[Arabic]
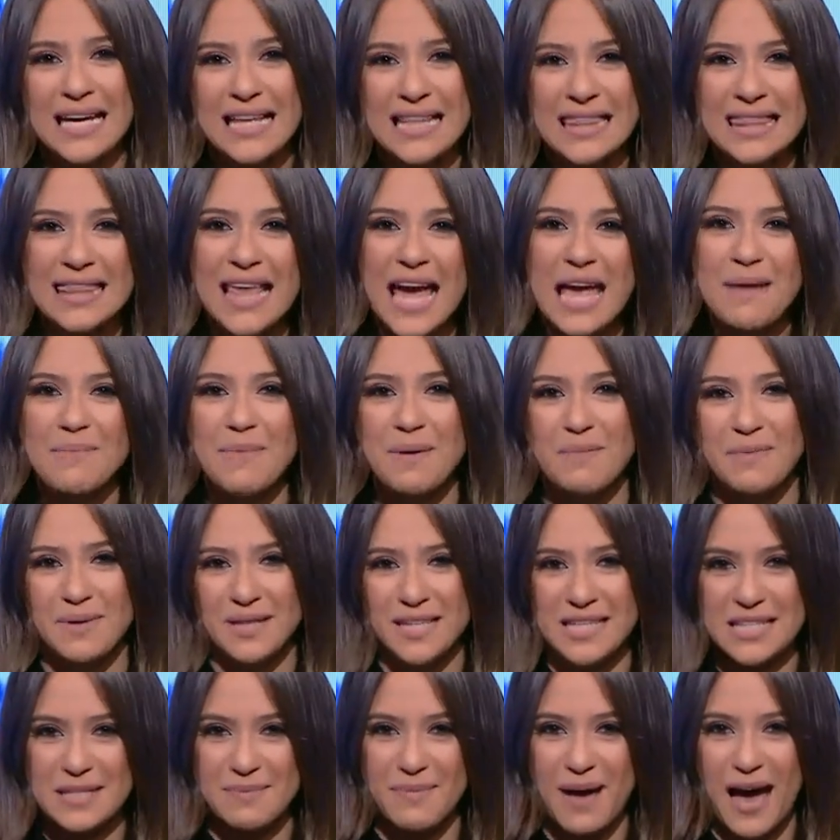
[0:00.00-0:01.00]
دايما
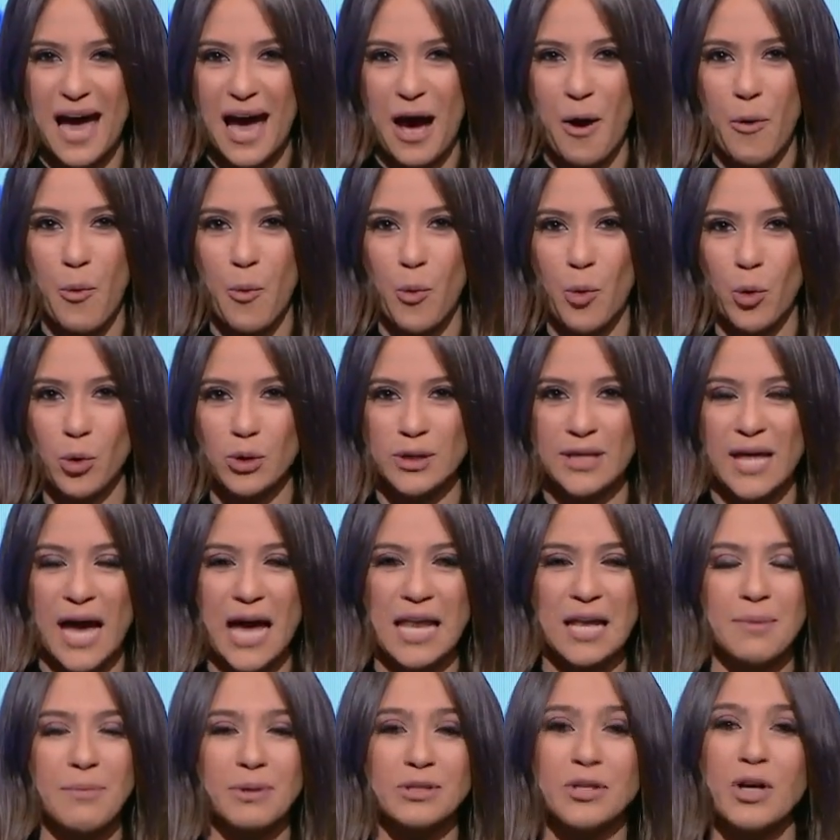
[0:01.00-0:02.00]
بنسمعها وكنا
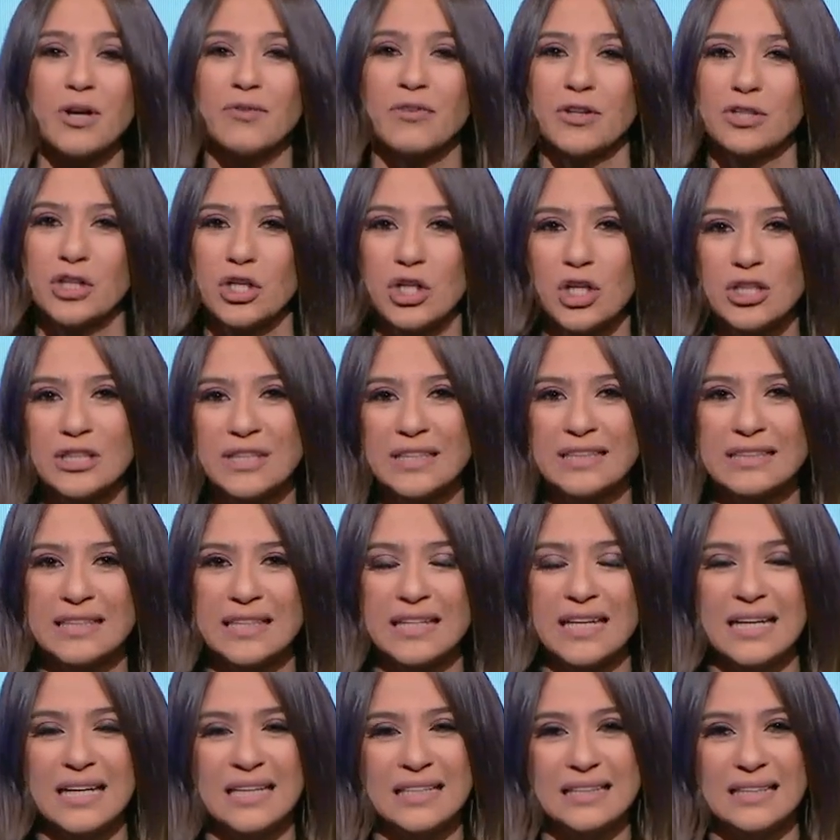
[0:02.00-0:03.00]
على مدار فترات
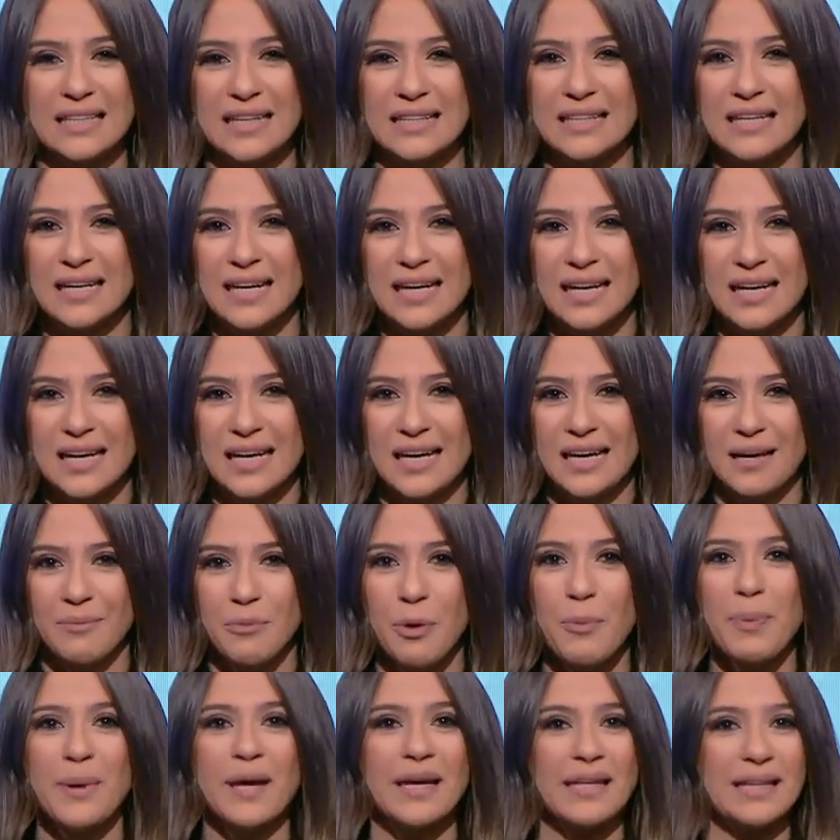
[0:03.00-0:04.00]
كتيره جدا آه،
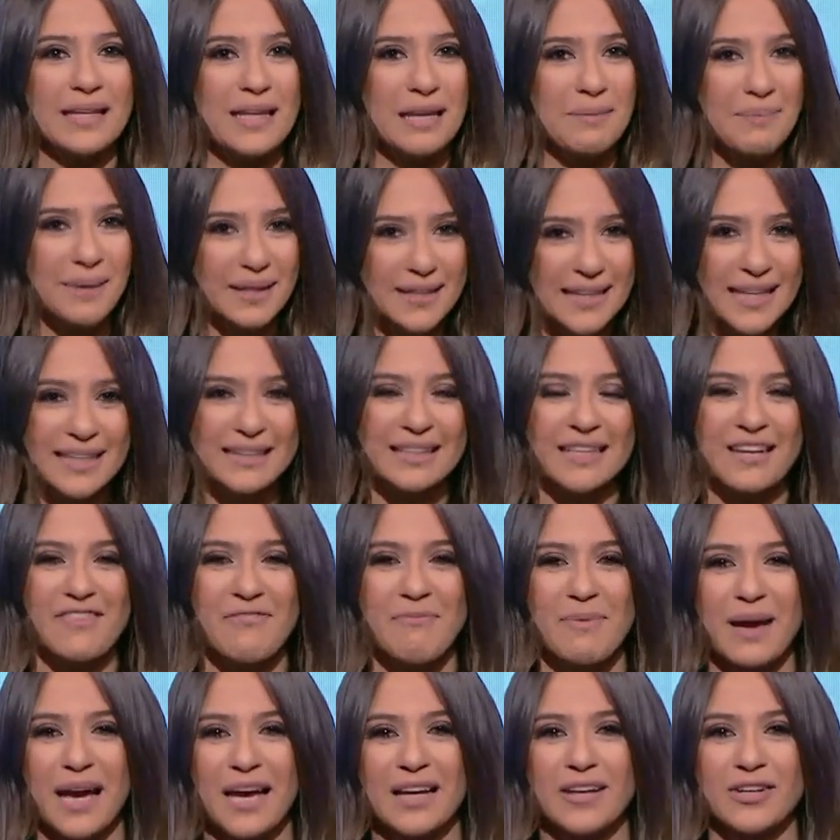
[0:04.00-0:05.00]
ممكن البنات اللي في
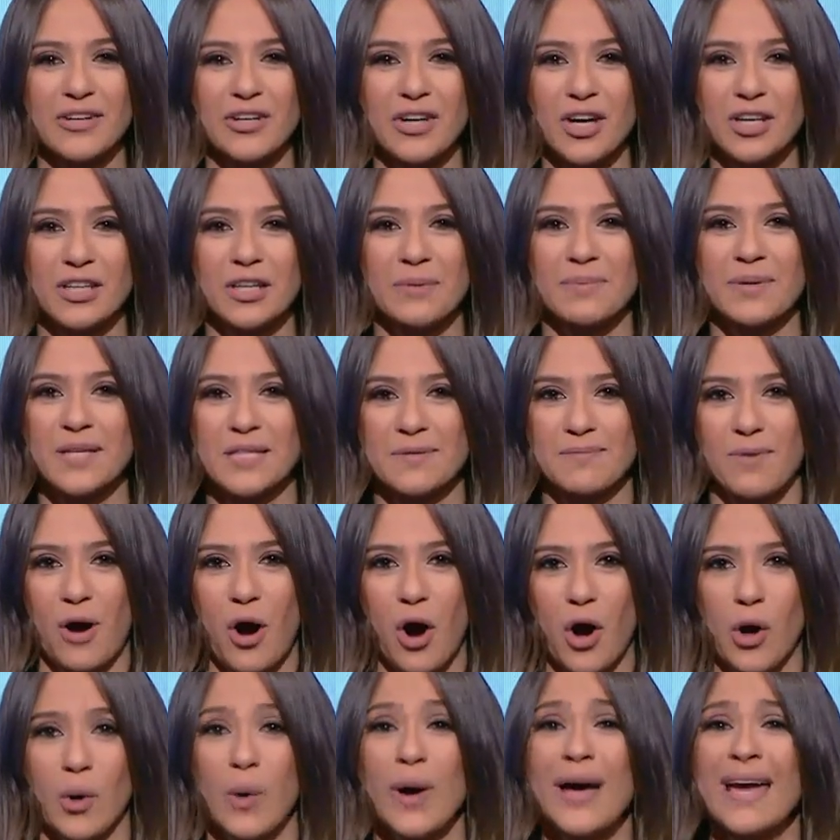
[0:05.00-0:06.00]
مجال الرياضه
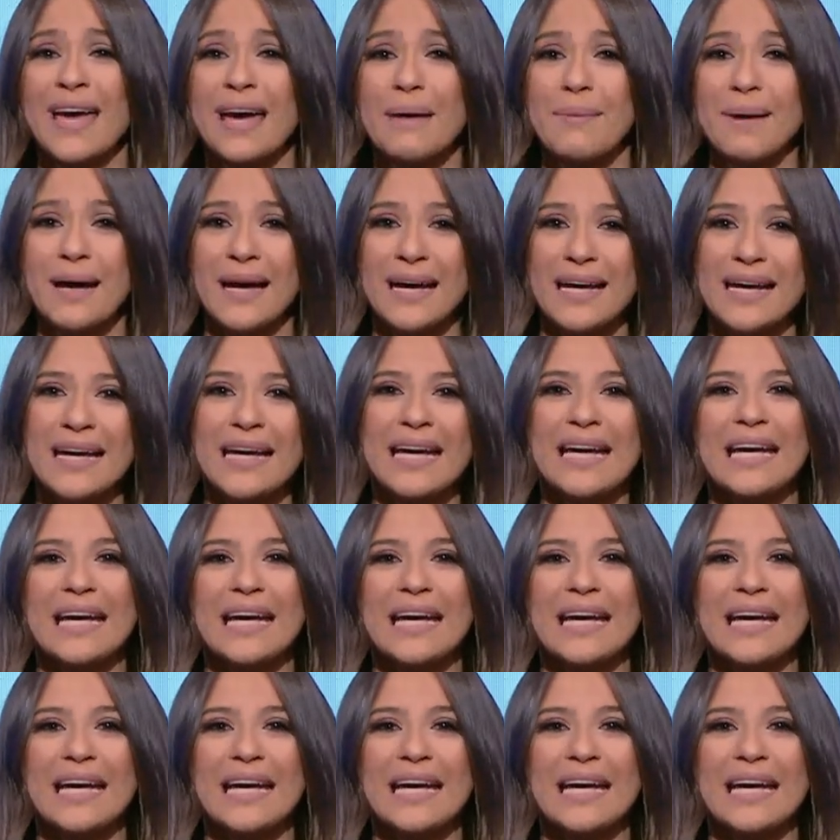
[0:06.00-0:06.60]
بيسمعوها وهي بقى